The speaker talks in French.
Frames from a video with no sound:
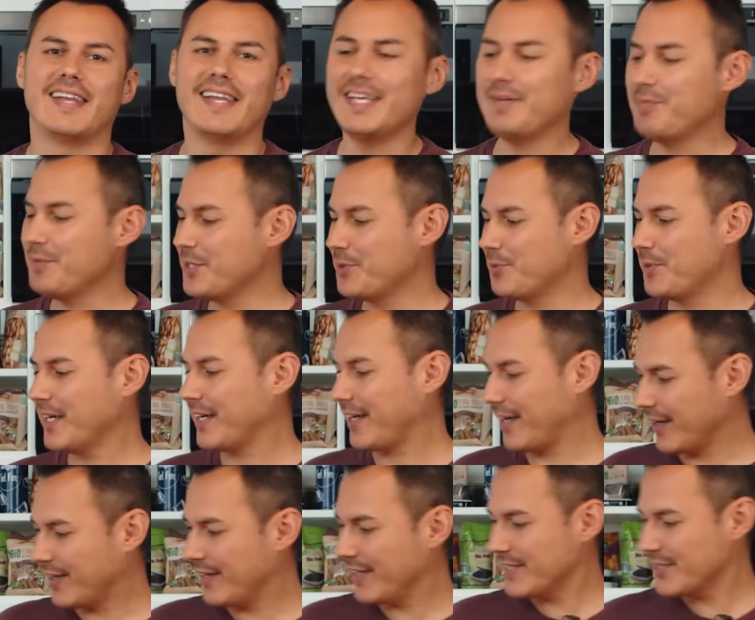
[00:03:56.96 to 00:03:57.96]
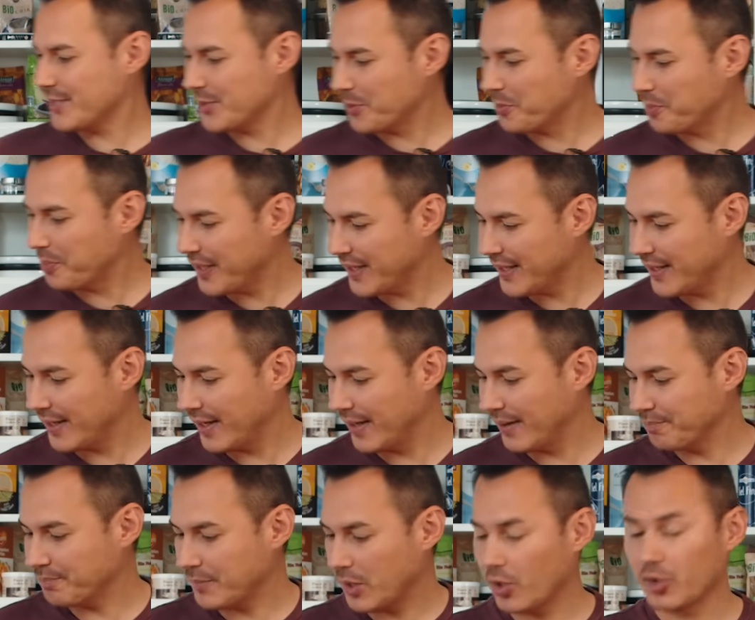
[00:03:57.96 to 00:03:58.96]
Les biscuits craquelés sont prêts
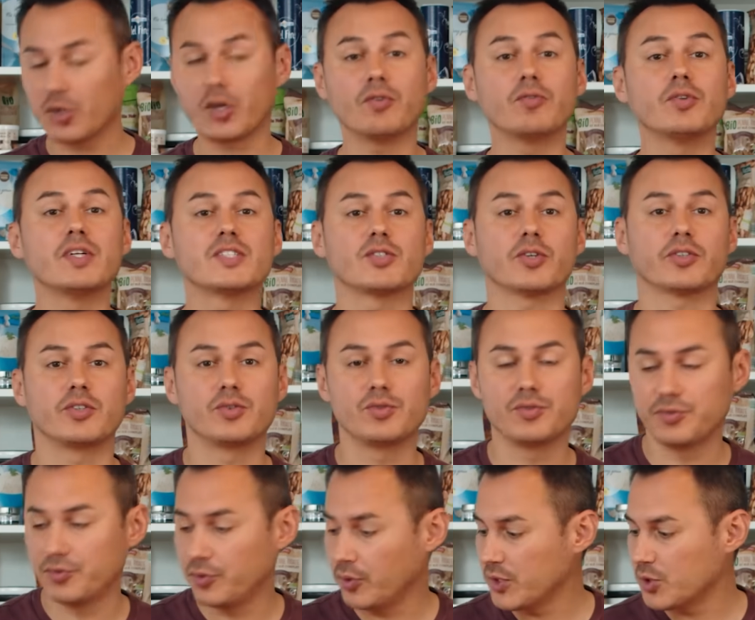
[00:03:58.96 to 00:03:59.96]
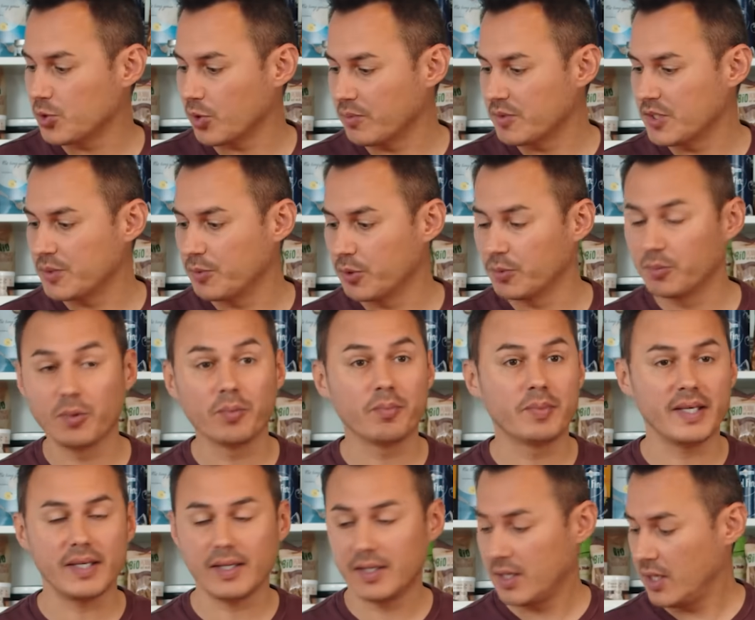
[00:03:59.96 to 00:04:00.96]
alors quand vous les sortez du four, ils sont un petit peu
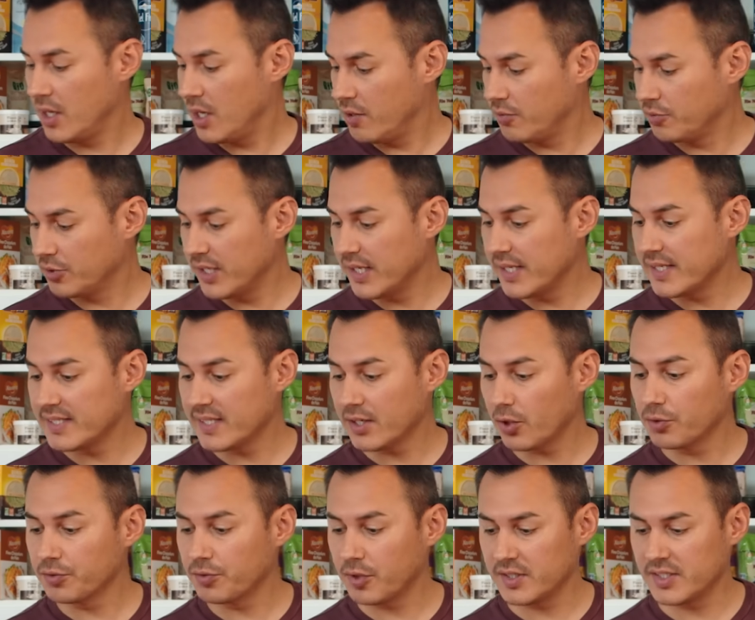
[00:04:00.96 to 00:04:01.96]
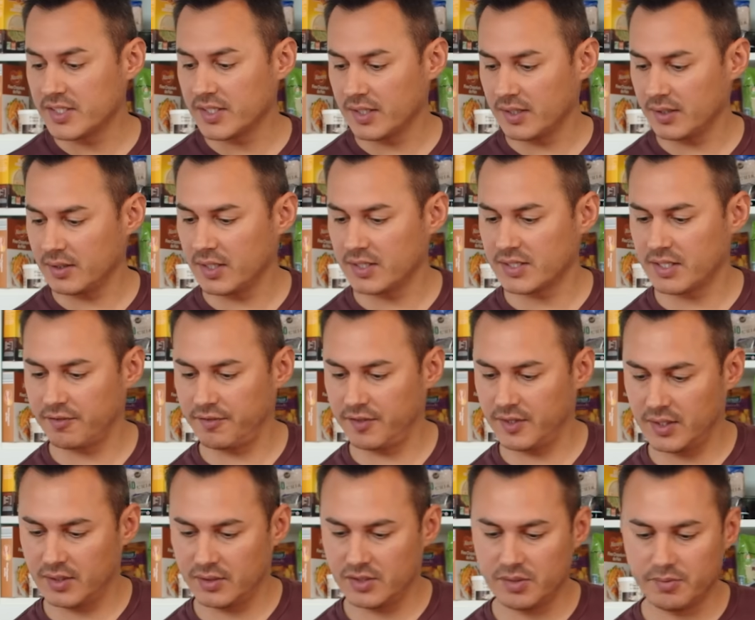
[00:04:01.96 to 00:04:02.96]
bombés. Vous les laissez refroidir. Hein. Là, ça
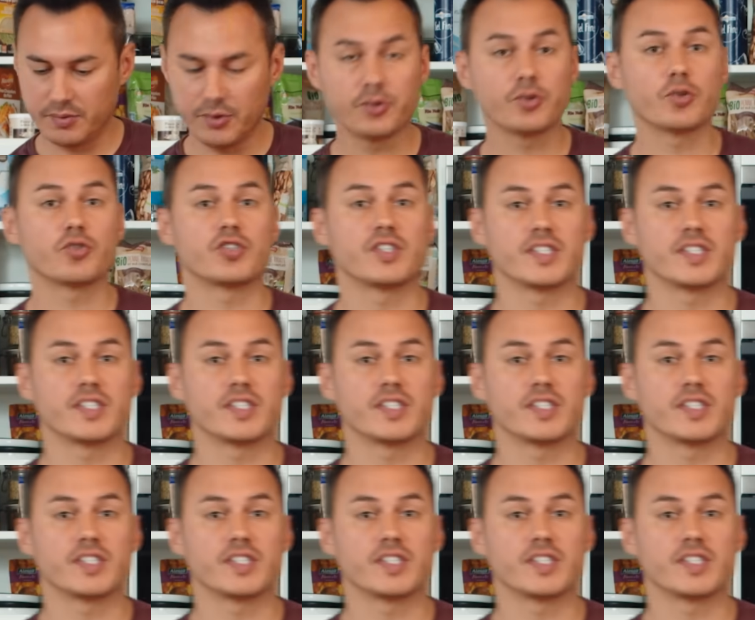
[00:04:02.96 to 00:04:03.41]
fait 10 euh, minutes que je